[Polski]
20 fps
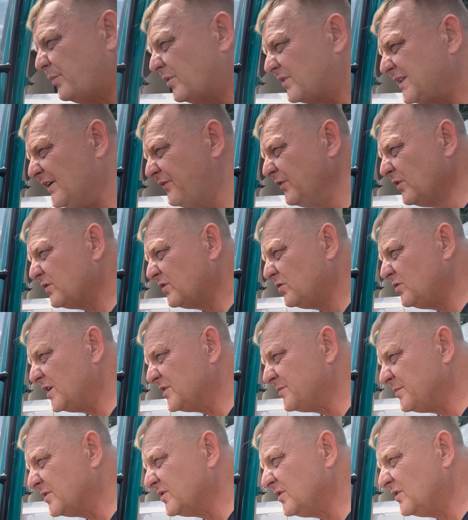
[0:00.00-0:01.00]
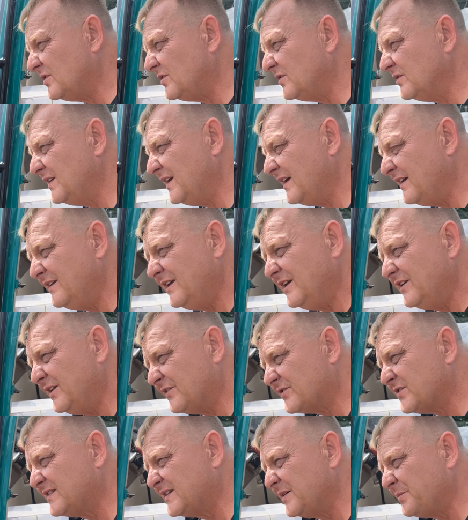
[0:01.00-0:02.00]
potrafią słuchać, bo to nie, nie, nie,
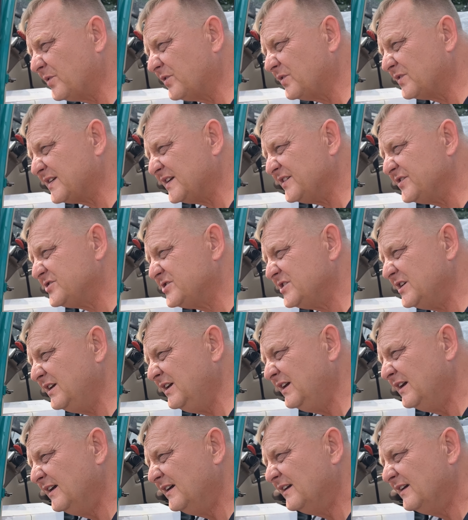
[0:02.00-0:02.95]
wszyscy producenci,